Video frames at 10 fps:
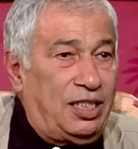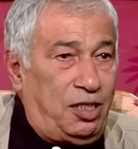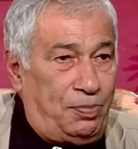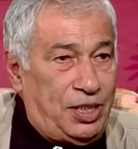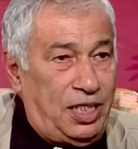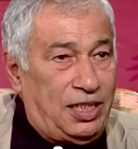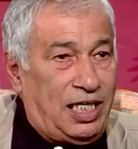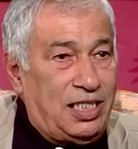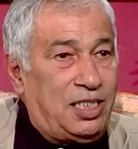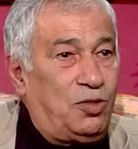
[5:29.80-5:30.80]
خاطر البي سي
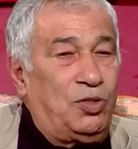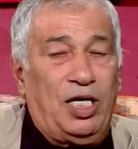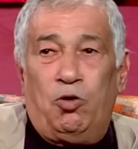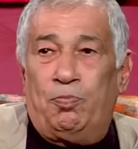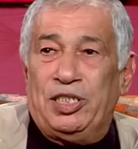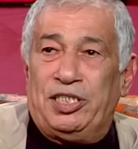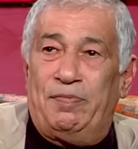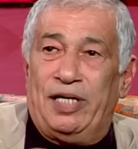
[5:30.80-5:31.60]
تكسر وناخذ بي سي